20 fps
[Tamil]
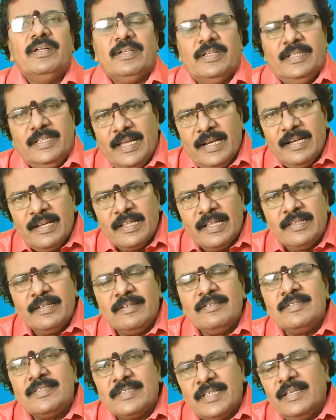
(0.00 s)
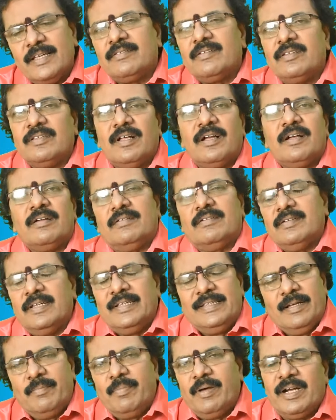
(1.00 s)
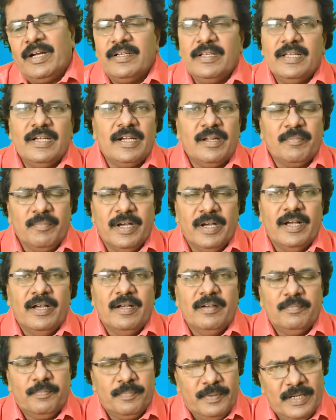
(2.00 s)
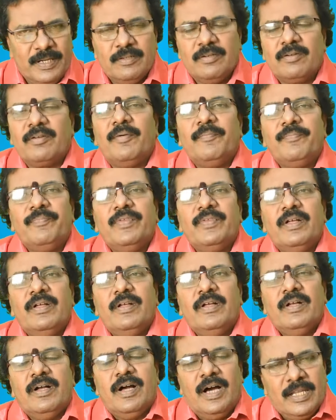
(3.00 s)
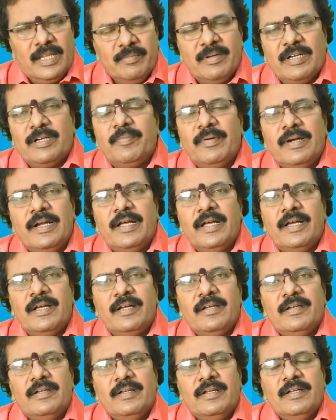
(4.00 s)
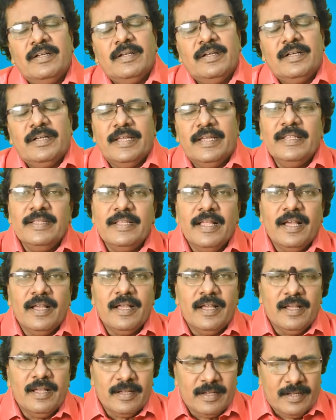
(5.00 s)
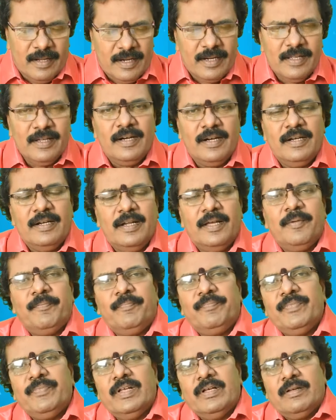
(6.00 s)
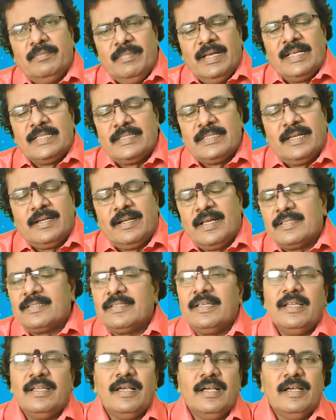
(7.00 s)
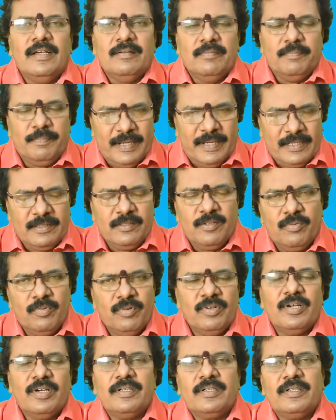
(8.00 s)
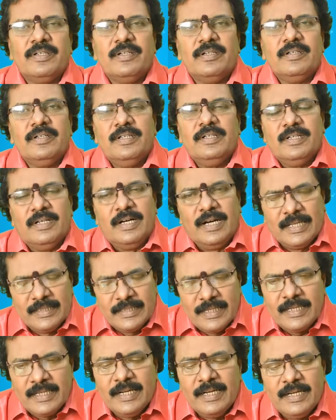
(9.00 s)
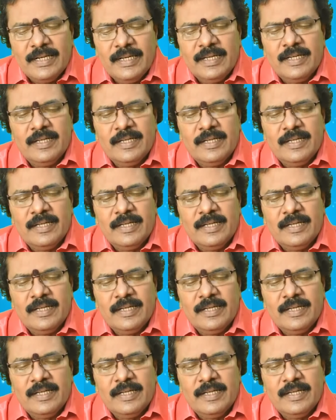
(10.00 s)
இது எல்லாத்துக்கும் சேர்த்து தான் இந்த பலன்களை நம்ம பார்க்குறோம் அது மட்டும் இல்லை இந்த காலங்களில் மேச ராசியில் பிறந்தவங்களுக்கு அதற்கான